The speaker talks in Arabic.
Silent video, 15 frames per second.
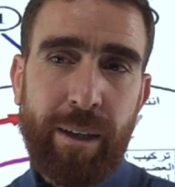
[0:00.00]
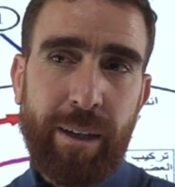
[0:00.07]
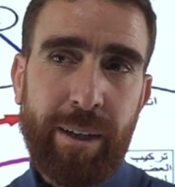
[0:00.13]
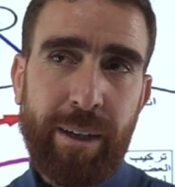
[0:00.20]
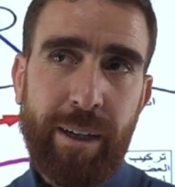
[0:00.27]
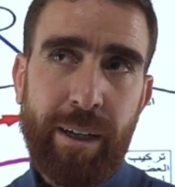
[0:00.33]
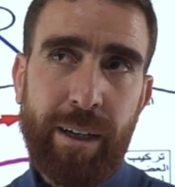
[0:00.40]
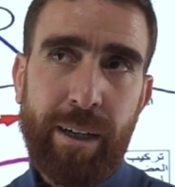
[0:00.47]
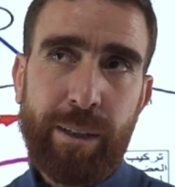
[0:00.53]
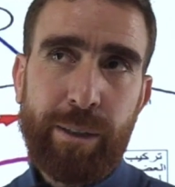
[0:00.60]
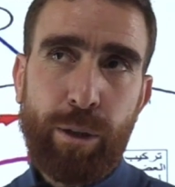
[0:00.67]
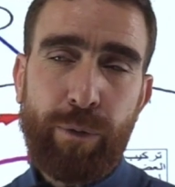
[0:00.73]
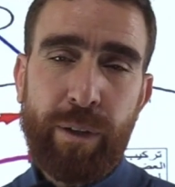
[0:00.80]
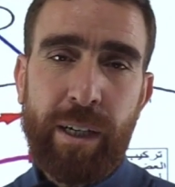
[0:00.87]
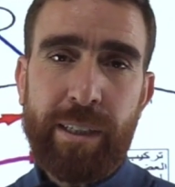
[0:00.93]
آه،
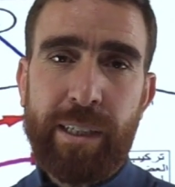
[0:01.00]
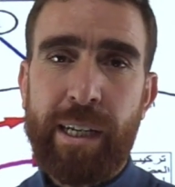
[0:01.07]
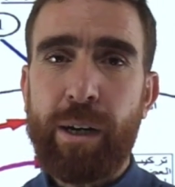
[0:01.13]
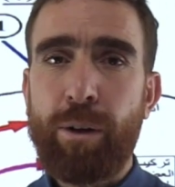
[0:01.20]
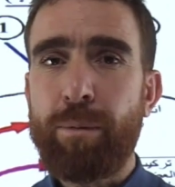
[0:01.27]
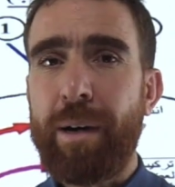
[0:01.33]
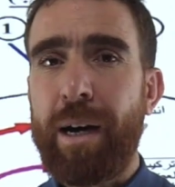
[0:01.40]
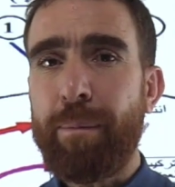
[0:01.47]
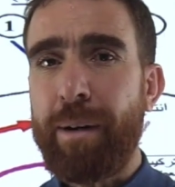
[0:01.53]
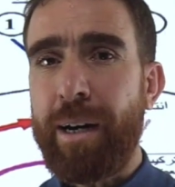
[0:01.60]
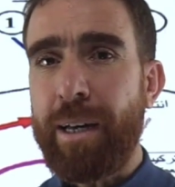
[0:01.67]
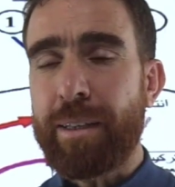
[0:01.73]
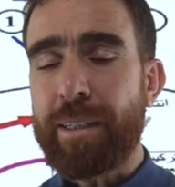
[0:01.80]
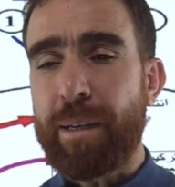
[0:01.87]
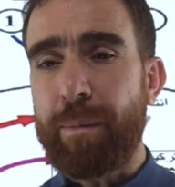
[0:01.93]
سوف نتناول مع
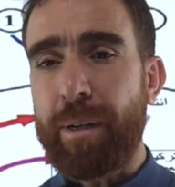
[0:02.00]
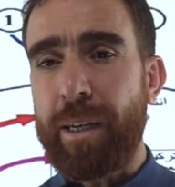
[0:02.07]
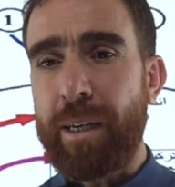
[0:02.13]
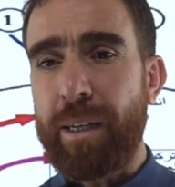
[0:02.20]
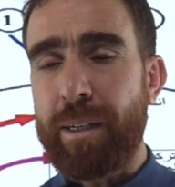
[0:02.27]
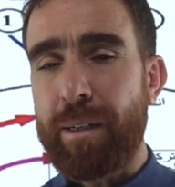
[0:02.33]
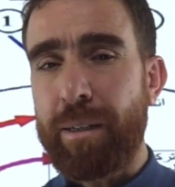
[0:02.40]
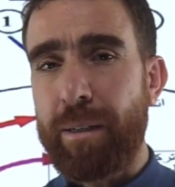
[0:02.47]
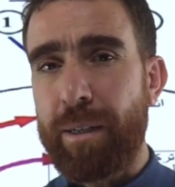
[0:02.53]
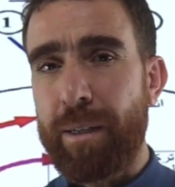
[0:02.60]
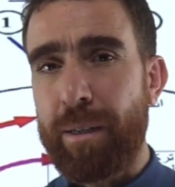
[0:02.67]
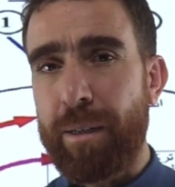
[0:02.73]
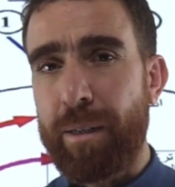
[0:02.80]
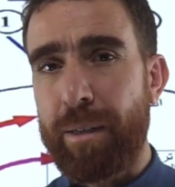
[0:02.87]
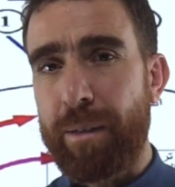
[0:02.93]
بعض تمرين
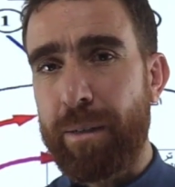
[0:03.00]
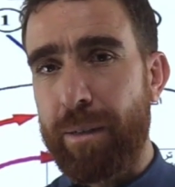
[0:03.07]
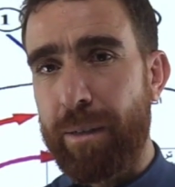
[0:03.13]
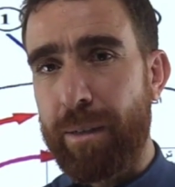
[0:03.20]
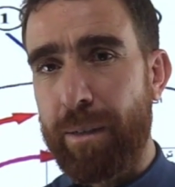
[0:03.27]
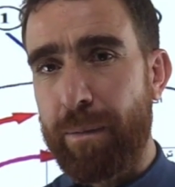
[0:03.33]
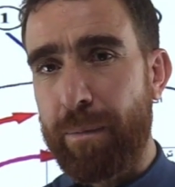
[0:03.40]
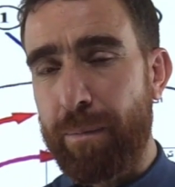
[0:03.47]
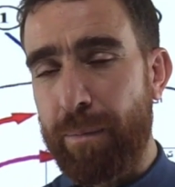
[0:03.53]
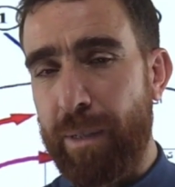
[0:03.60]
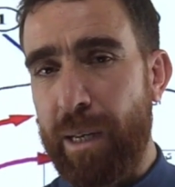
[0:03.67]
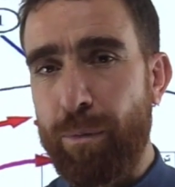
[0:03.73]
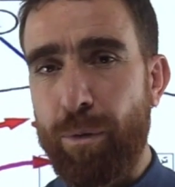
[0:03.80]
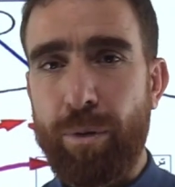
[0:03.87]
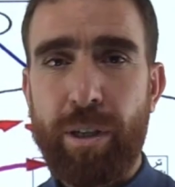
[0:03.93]
آه،
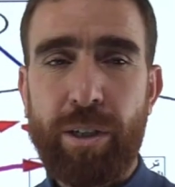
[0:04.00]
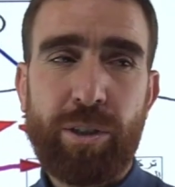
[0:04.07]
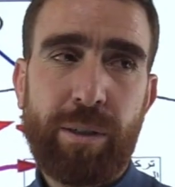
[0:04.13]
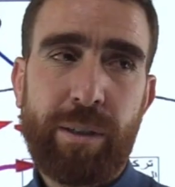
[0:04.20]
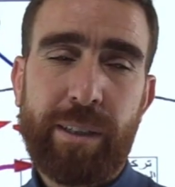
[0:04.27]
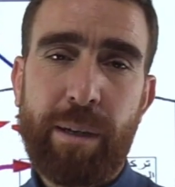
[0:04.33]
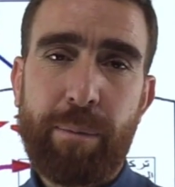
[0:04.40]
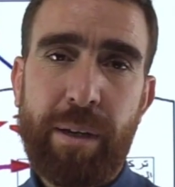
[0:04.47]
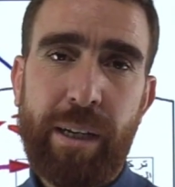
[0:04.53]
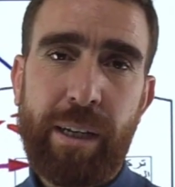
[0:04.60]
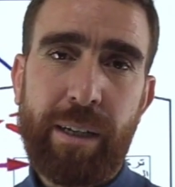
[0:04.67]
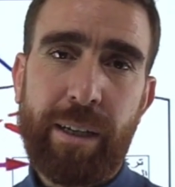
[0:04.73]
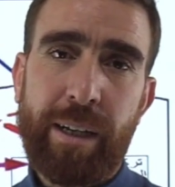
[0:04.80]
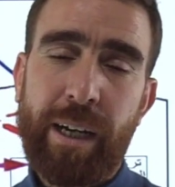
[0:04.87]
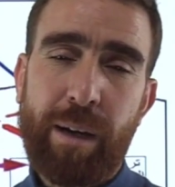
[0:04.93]
نموذج
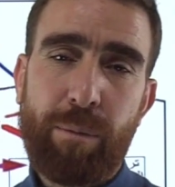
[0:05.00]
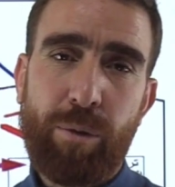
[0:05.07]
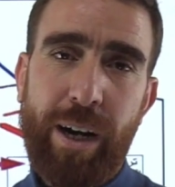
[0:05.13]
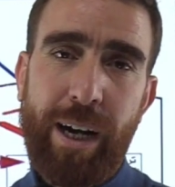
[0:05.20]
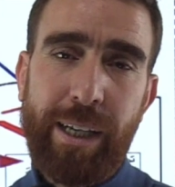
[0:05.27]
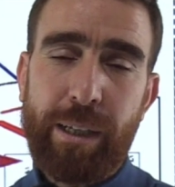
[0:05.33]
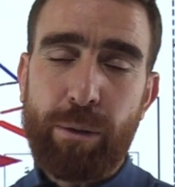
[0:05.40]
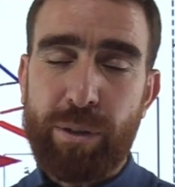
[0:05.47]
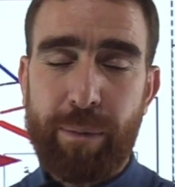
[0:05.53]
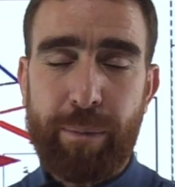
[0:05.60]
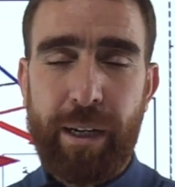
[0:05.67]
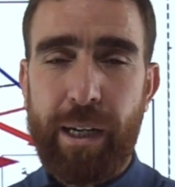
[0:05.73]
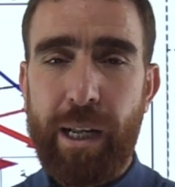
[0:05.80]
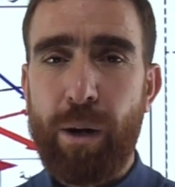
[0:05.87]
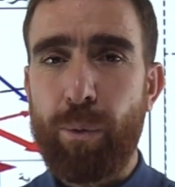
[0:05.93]
تمرين رقم واحد أو
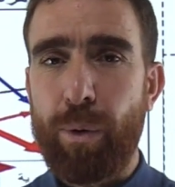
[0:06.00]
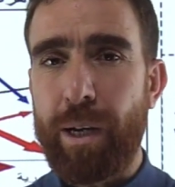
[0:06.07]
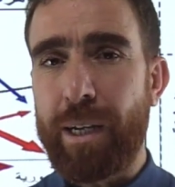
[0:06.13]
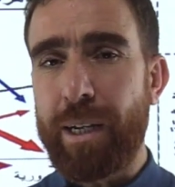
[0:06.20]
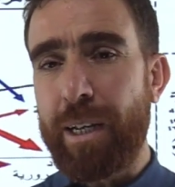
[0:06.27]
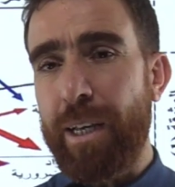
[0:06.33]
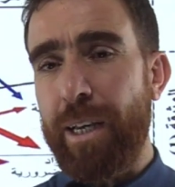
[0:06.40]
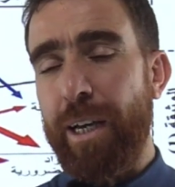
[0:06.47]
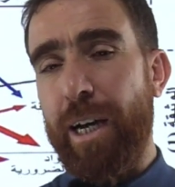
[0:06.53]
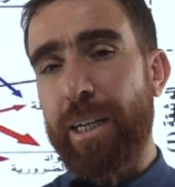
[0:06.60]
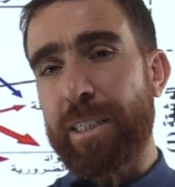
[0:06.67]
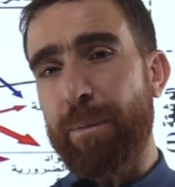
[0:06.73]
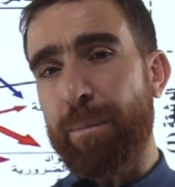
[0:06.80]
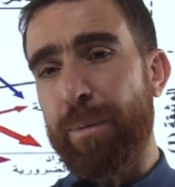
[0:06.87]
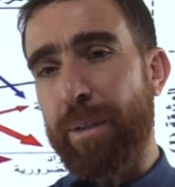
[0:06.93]
التمرين الأول
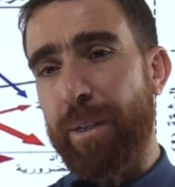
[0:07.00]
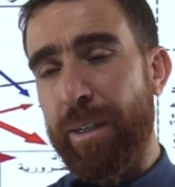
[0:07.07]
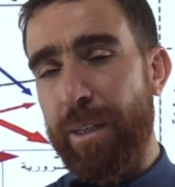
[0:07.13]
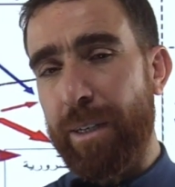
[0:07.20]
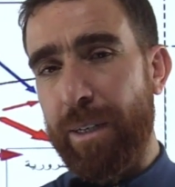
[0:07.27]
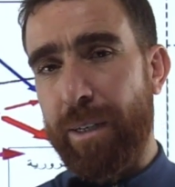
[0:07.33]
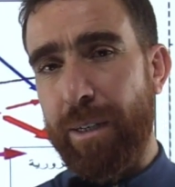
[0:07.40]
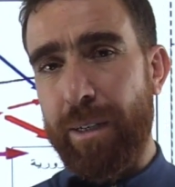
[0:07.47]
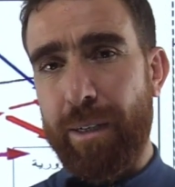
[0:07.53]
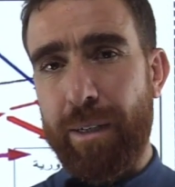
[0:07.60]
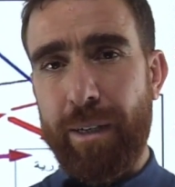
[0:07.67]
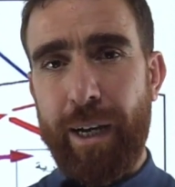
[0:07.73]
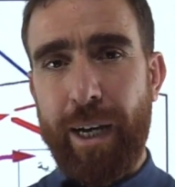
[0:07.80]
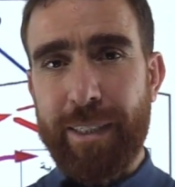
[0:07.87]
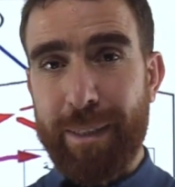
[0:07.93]
حسب
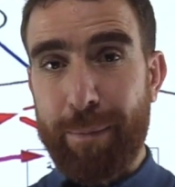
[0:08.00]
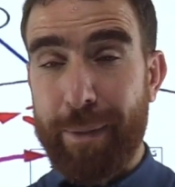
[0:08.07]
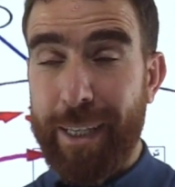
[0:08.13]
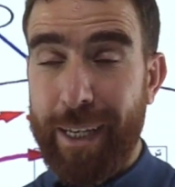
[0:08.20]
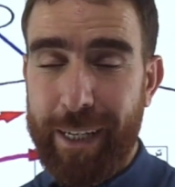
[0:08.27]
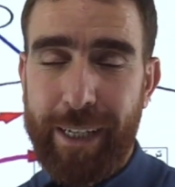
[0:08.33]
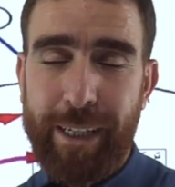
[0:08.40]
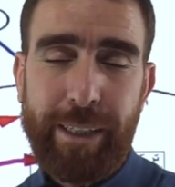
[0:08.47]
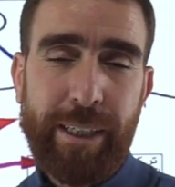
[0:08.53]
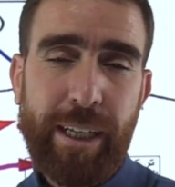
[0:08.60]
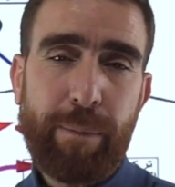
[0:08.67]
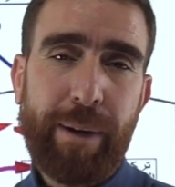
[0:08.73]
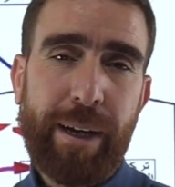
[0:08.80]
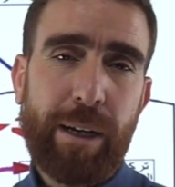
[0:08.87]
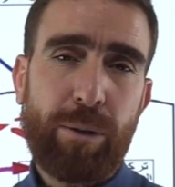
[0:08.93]
آه، حسب دليل إعداد
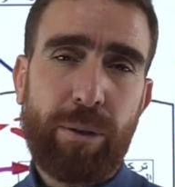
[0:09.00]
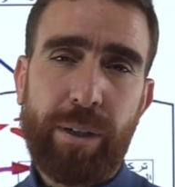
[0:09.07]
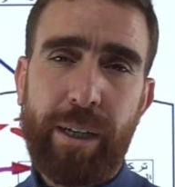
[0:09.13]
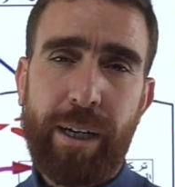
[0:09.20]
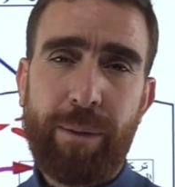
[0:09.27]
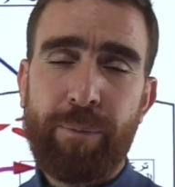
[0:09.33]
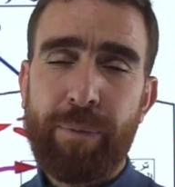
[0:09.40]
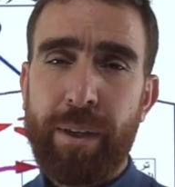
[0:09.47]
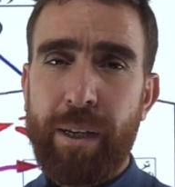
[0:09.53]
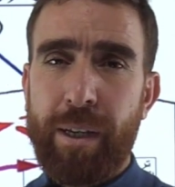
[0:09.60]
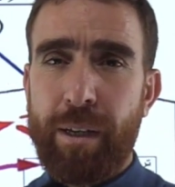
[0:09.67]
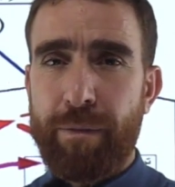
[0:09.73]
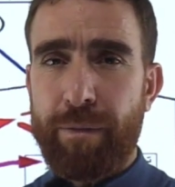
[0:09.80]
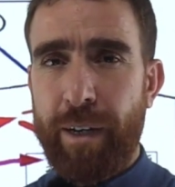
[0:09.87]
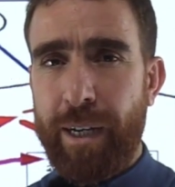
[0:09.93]
البكالوريا
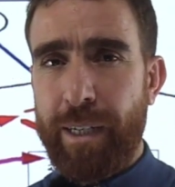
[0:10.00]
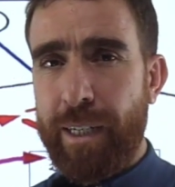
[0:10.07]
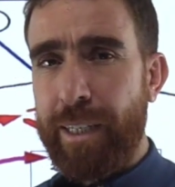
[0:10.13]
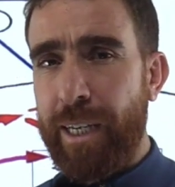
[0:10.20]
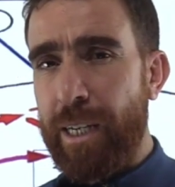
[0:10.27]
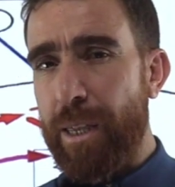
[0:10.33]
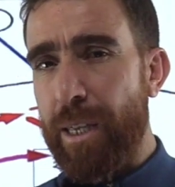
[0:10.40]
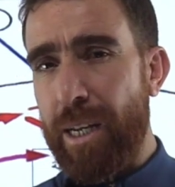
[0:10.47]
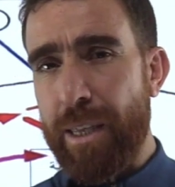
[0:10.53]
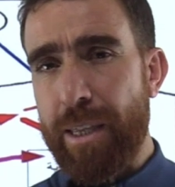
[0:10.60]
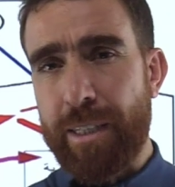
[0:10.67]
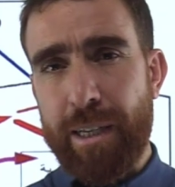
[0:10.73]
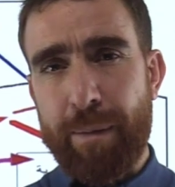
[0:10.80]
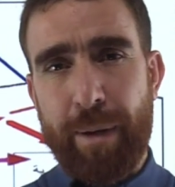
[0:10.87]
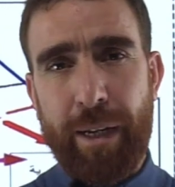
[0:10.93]
فلدينا
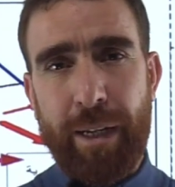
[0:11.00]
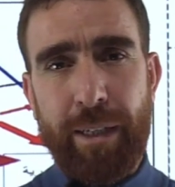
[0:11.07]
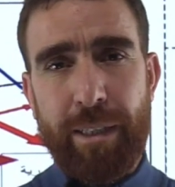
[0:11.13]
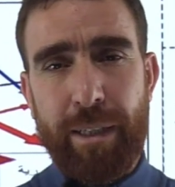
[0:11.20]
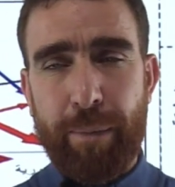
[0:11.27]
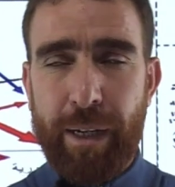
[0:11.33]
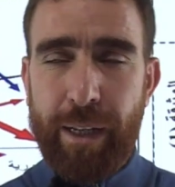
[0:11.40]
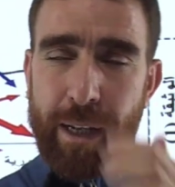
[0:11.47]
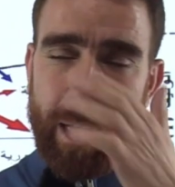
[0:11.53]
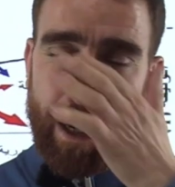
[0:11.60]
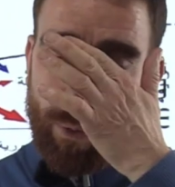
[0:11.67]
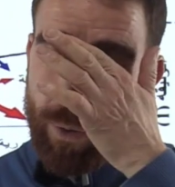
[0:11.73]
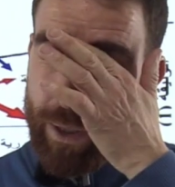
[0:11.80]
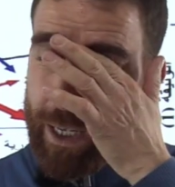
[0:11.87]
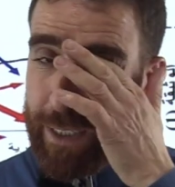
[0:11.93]
ثلاثة تمارين التمرين
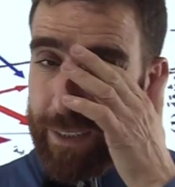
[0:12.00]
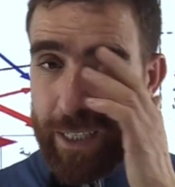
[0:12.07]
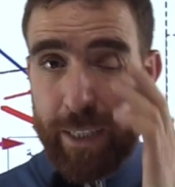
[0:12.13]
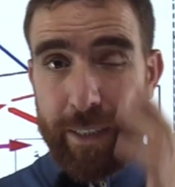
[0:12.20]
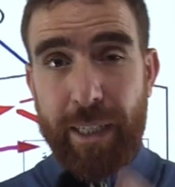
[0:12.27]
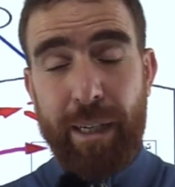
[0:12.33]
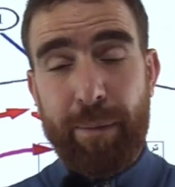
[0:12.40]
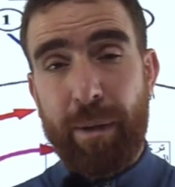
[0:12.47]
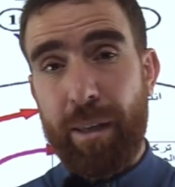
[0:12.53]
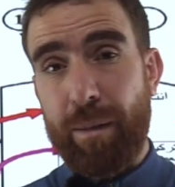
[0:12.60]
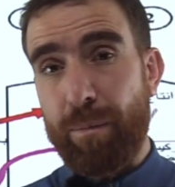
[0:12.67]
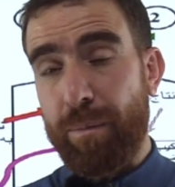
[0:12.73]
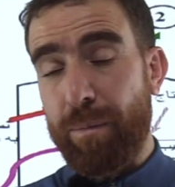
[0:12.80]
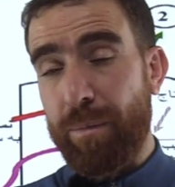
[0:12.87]
الأول أعزائي التلاميذ